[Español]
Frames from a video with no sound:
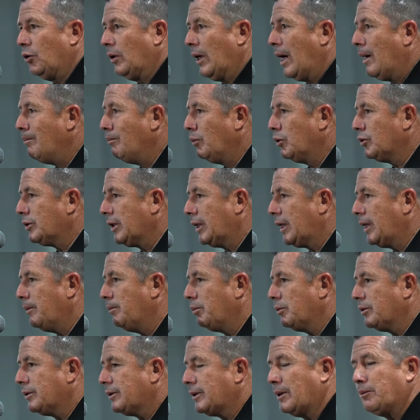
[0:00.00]
ambos
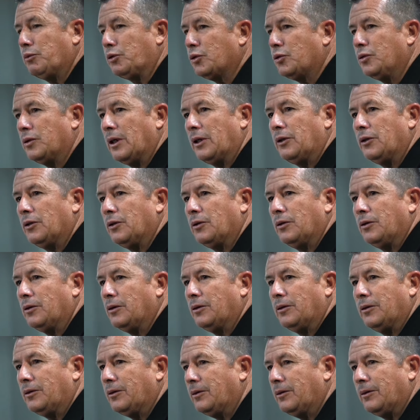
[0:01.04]
equipos estamos
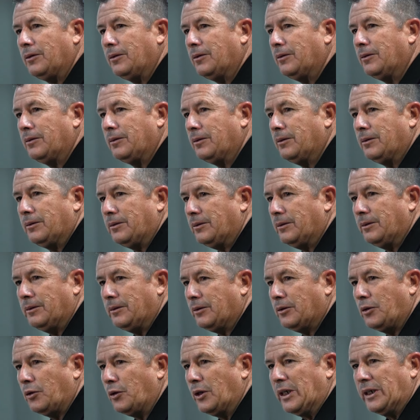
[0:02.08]
jugando
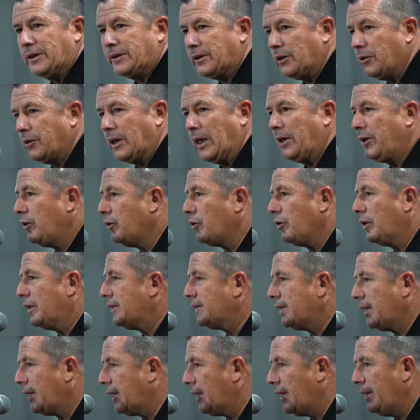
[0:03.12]
con este horario, con
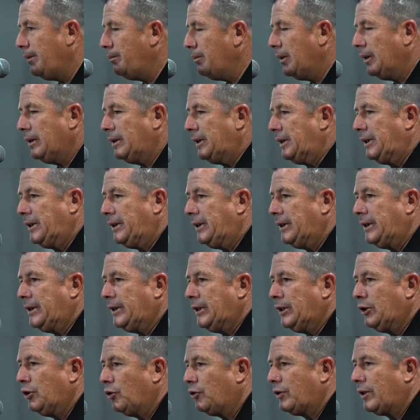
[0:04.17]
este clima
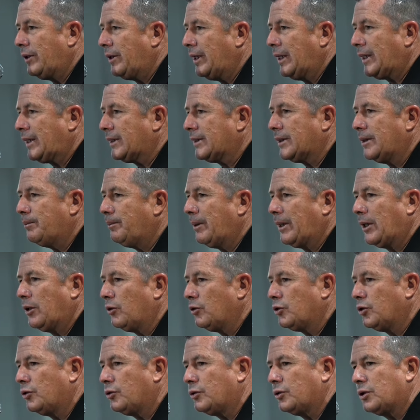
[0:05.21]
y no tendría que ser para
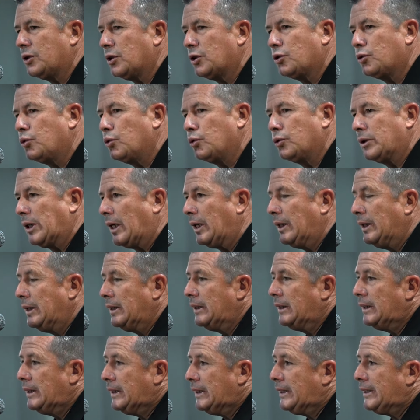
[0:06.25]
nosotros excusa.
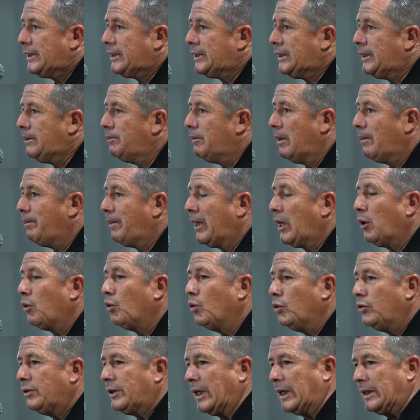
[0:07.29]
Si me
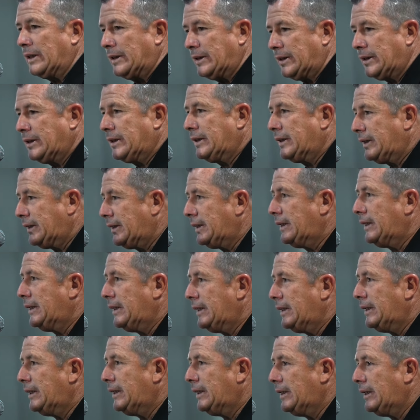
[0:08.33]
preguntan
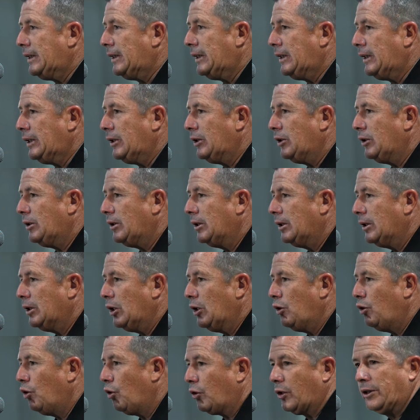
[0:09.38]
si
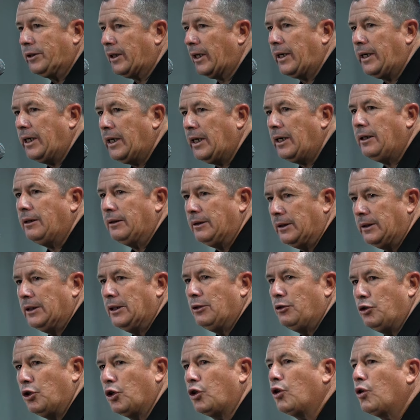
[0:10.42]
lo quitaría,
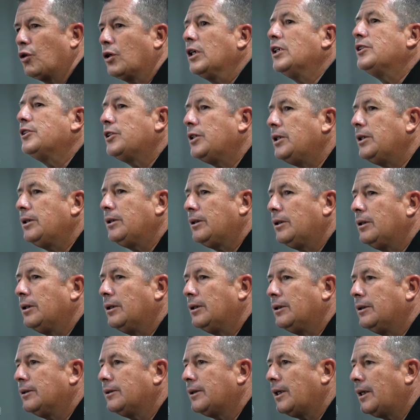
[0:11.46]
yo creo que sí
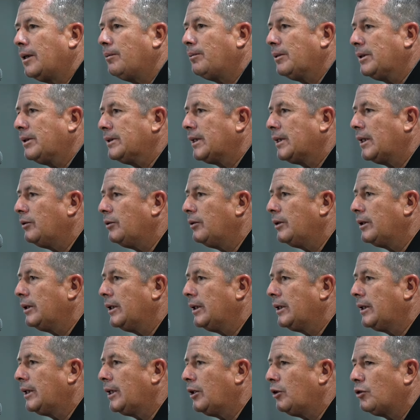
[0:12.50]
eh, estaría pensando
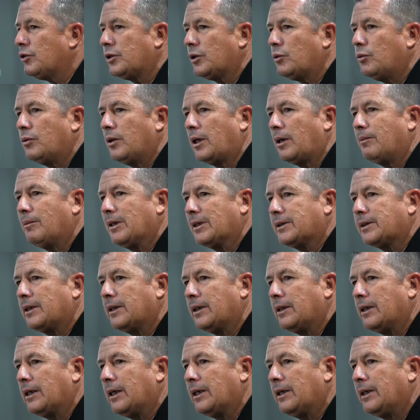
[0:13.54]
en, que no se jugara más
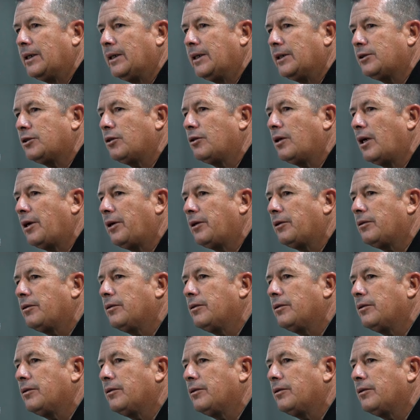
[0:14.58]
en este horario.